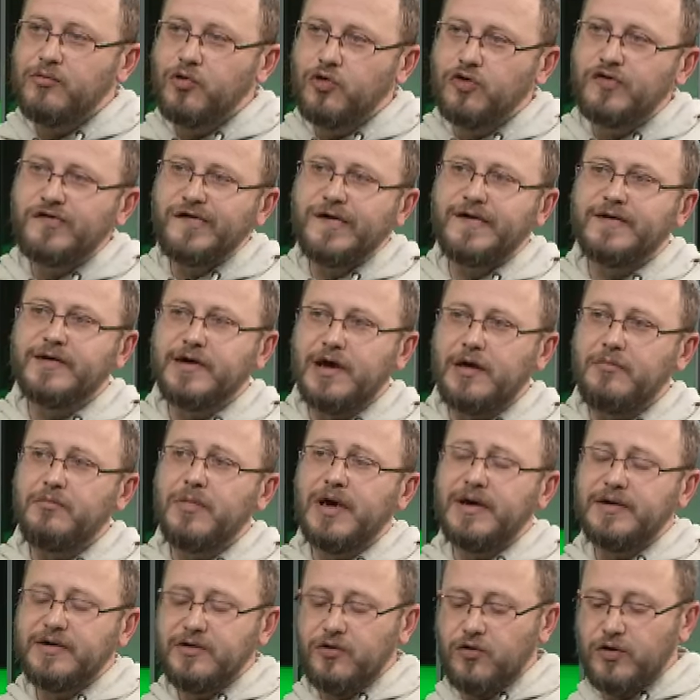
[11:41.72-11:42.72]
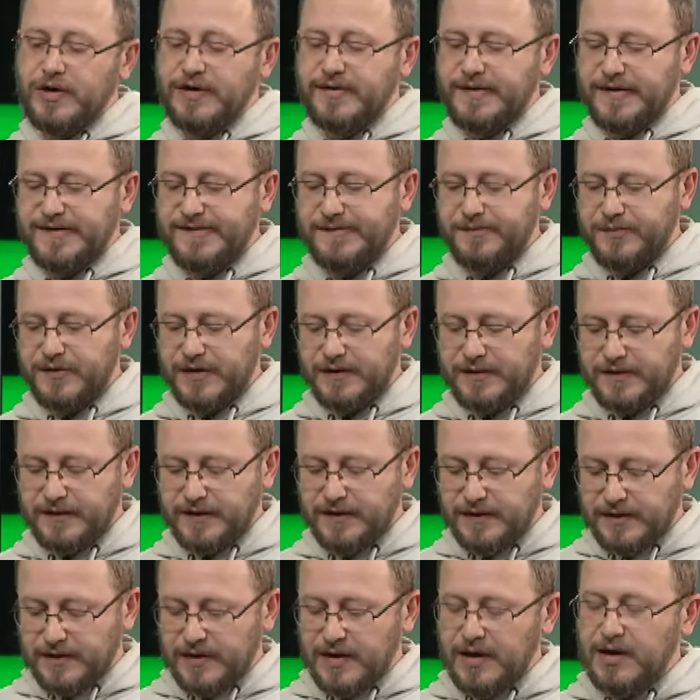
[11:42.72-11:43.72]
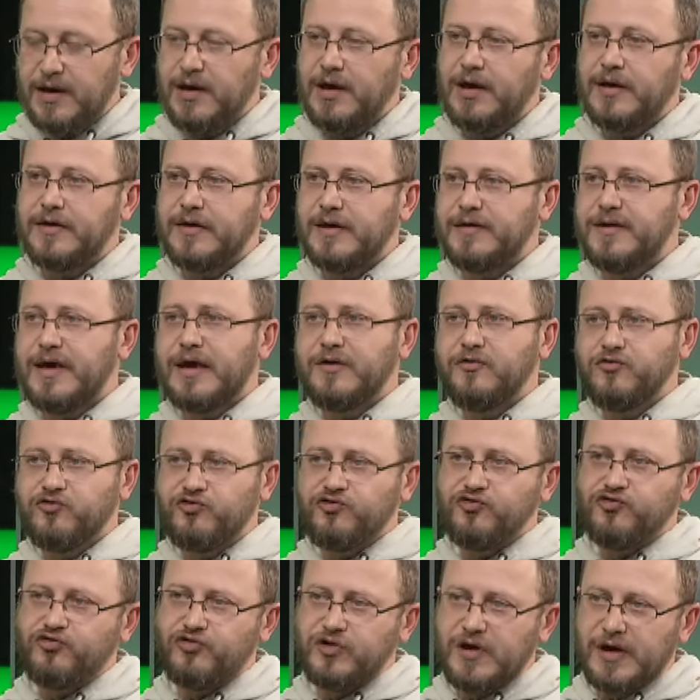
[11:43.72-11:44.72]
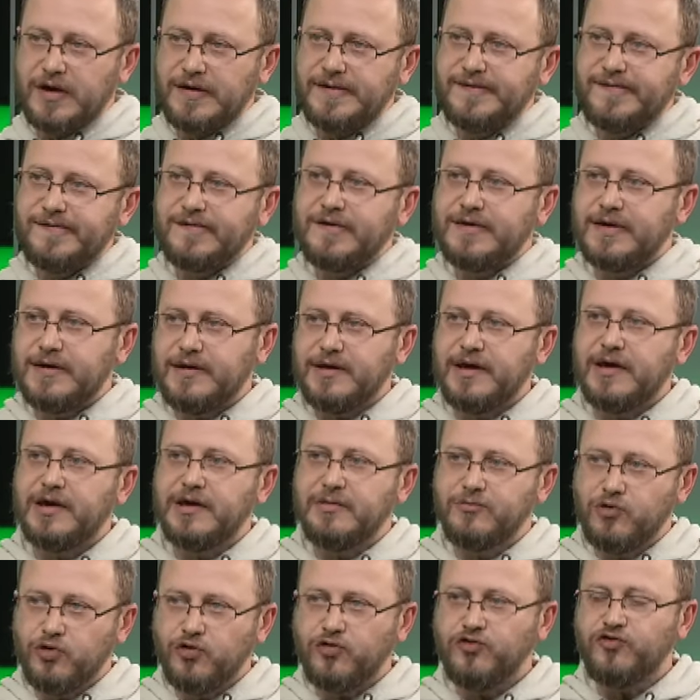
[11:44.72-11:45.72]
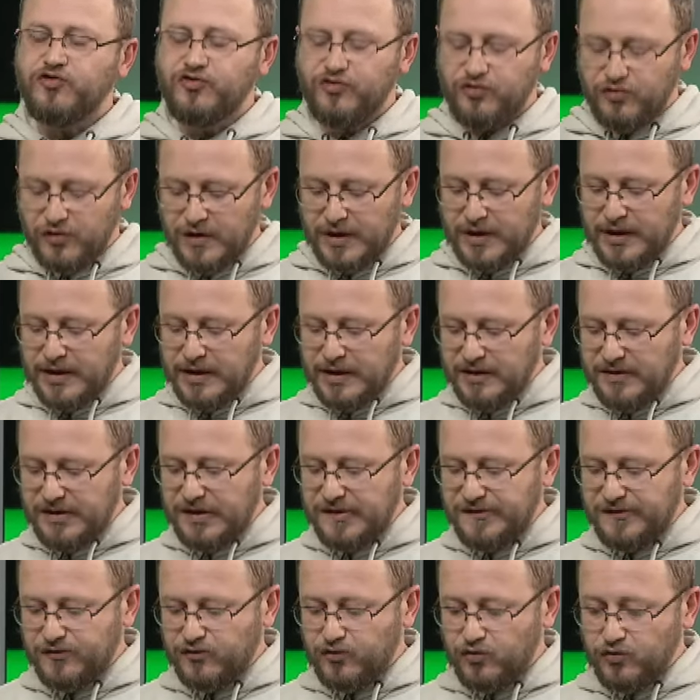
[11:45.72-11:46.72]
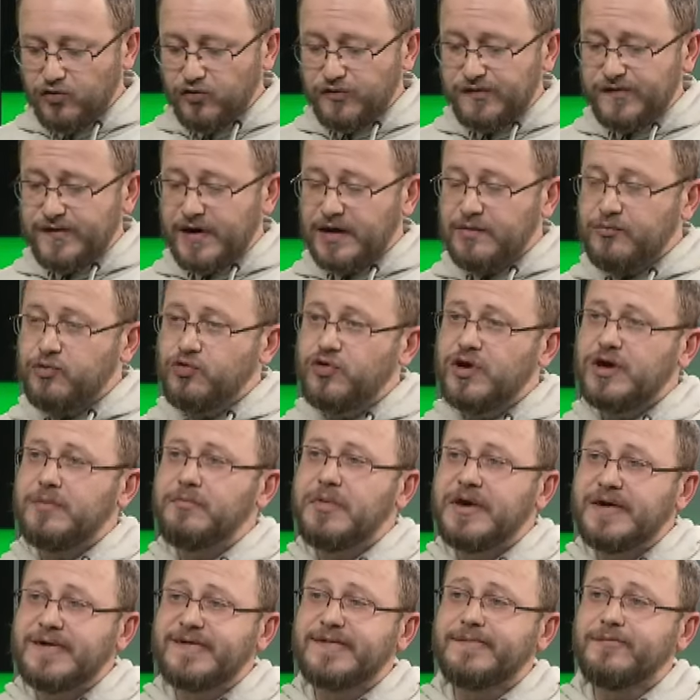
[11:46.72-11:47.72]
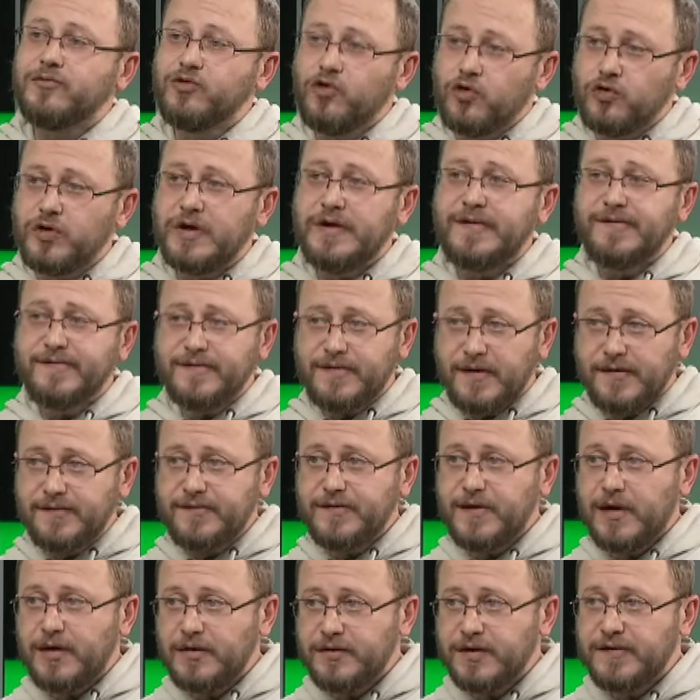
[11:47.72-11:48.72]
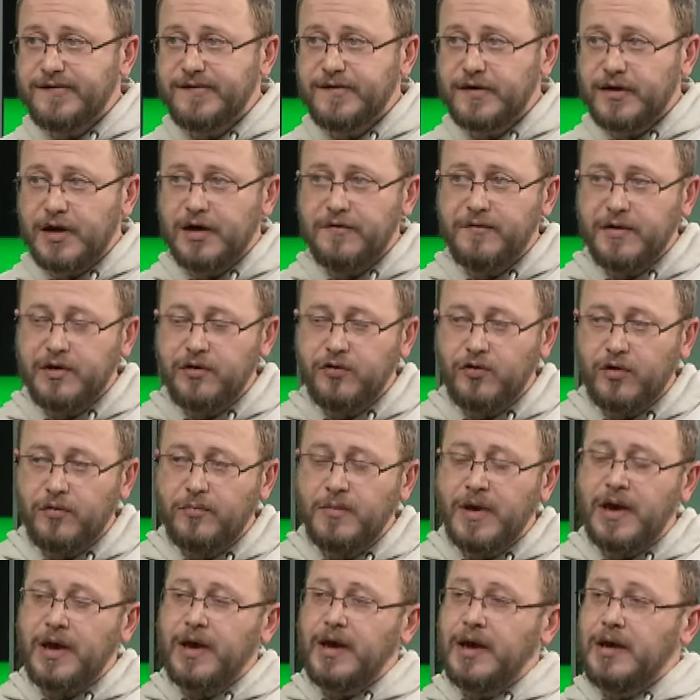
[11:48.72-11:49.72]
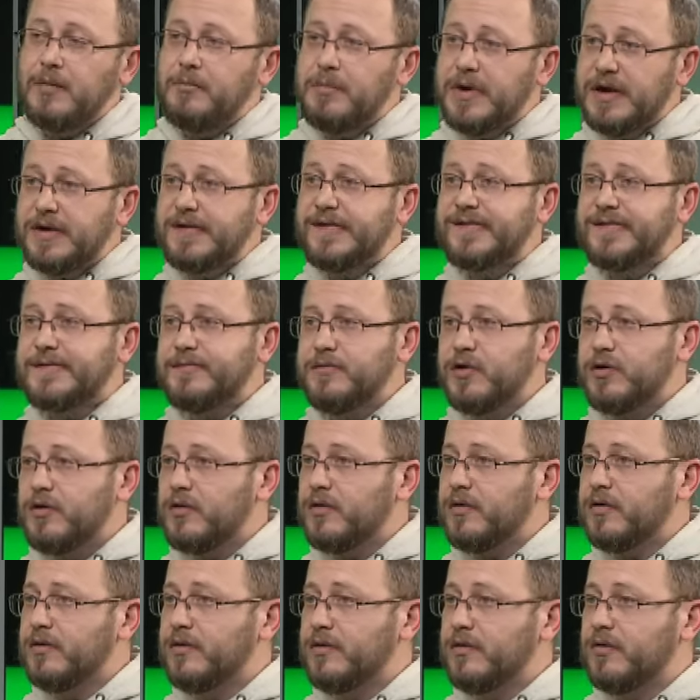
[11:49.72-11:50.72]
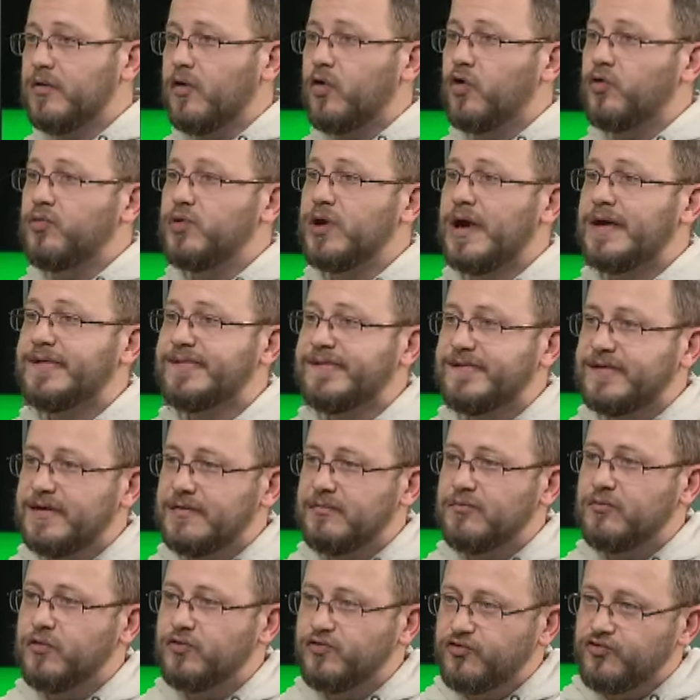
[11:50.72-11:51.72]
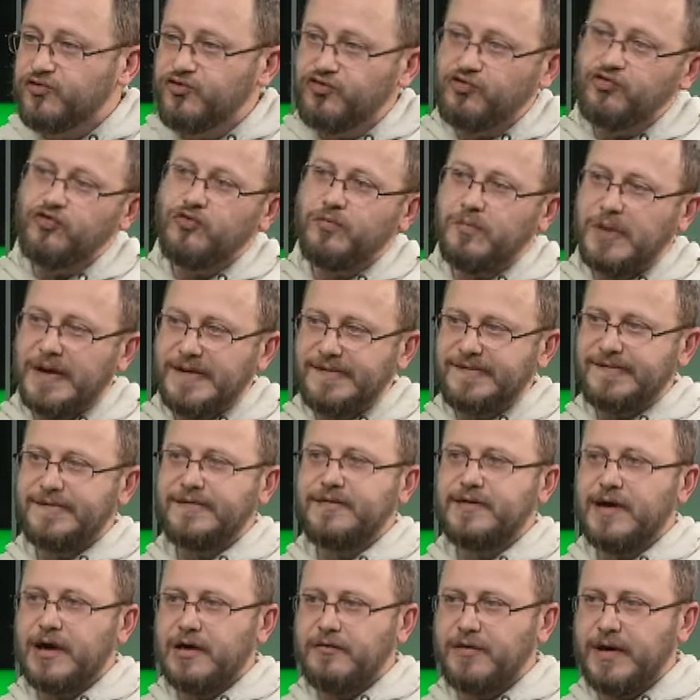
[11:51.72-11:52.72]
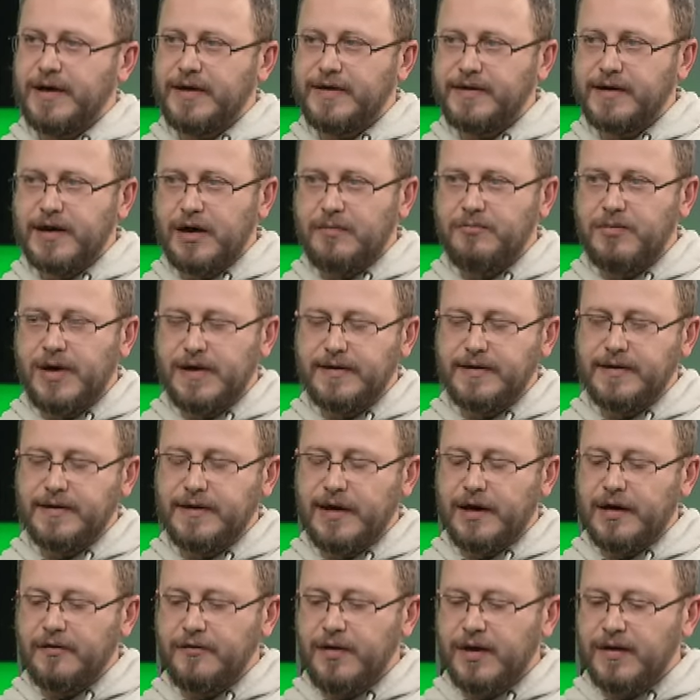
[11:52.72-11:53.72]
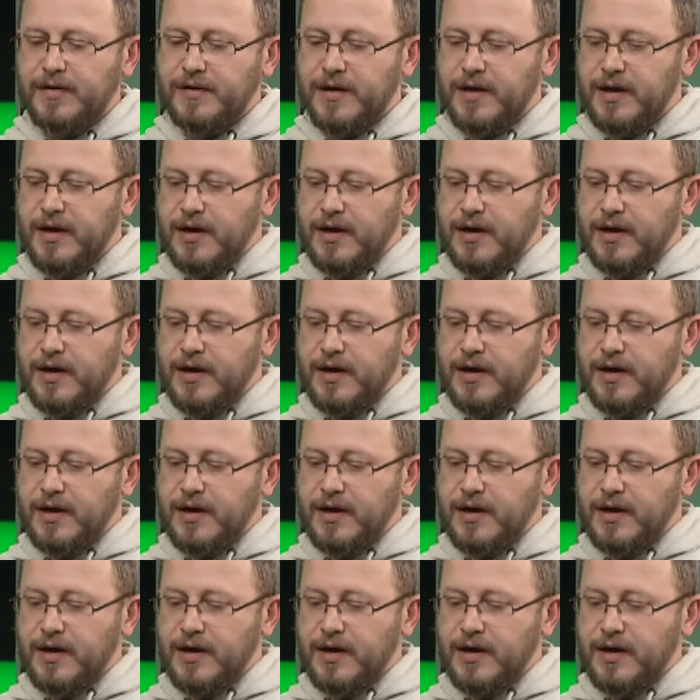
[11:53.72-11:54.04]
Bu 13 etken maddeyi öyle tespit ettik. Hani neden hmm. 300 tanesi değildi hani bu 13'ü evet. diyecek olursak. Bunların bir kısmı doğrudan insan sağlığına zarar veriyor. Bir kısmı e, hormonal sistemi bozucu pestisitler var, etken maddeler var.